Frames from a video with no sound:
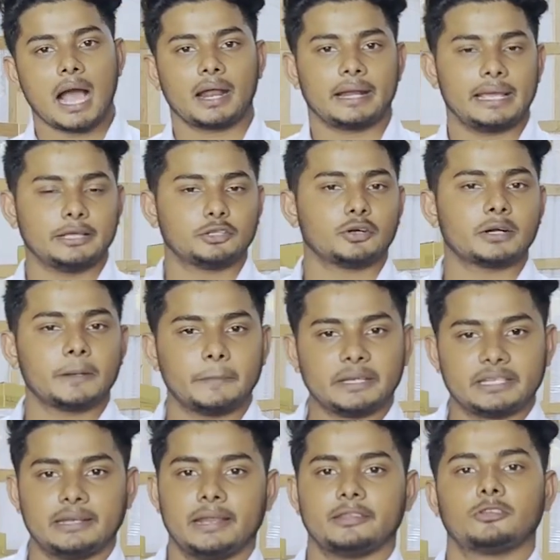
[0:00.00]
আর এই ধরনের
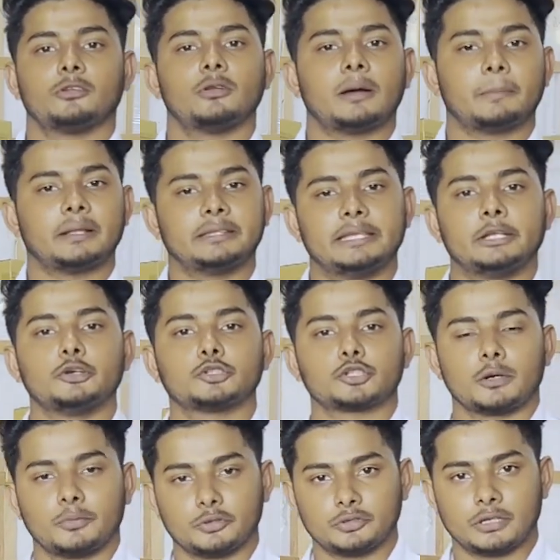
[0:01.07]
মেশিনারিজগুলো আমরা দীর্ঘ
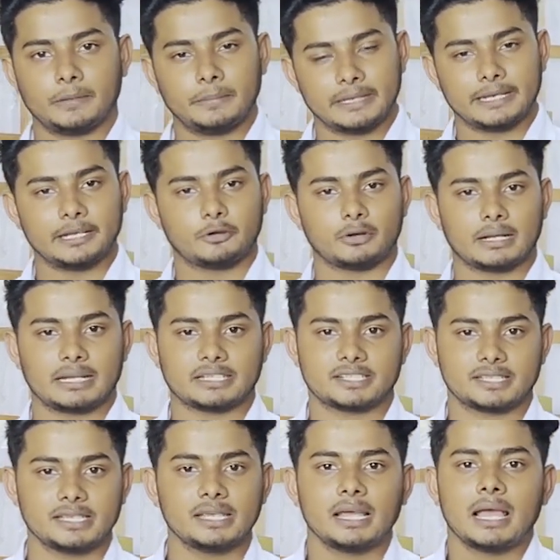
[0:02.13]
সময় ধরে বিক্রি করে
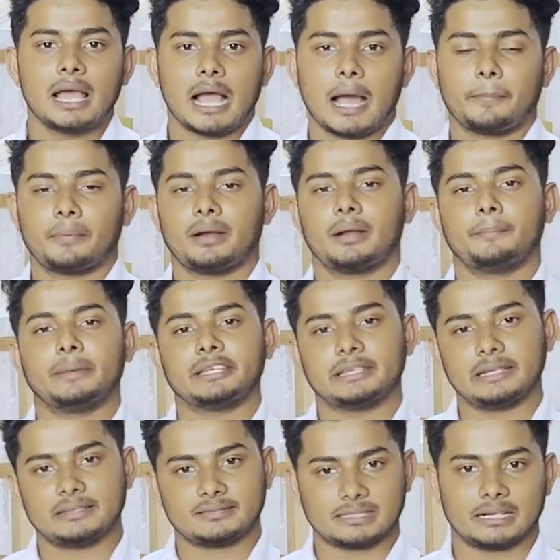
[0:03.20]
আসছি আপনারা
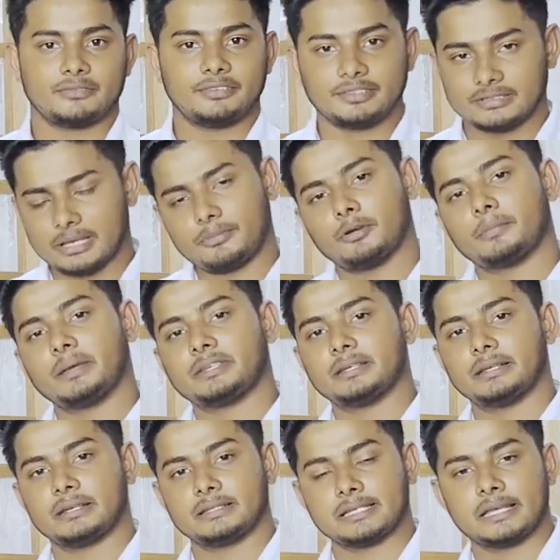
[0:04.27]
মেশিনের সার্ভিস এবং
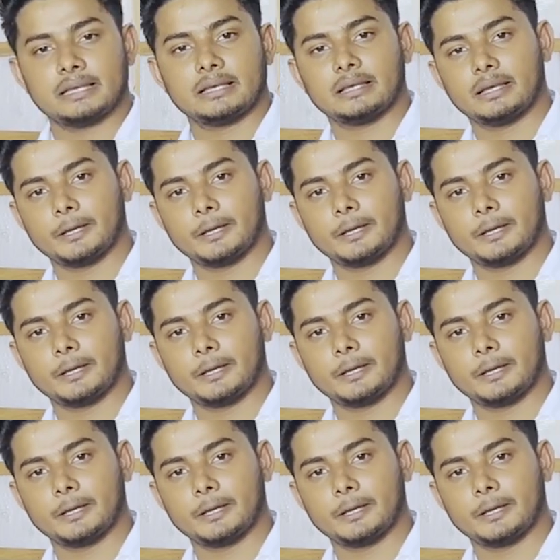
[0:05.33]
মেশিনের যে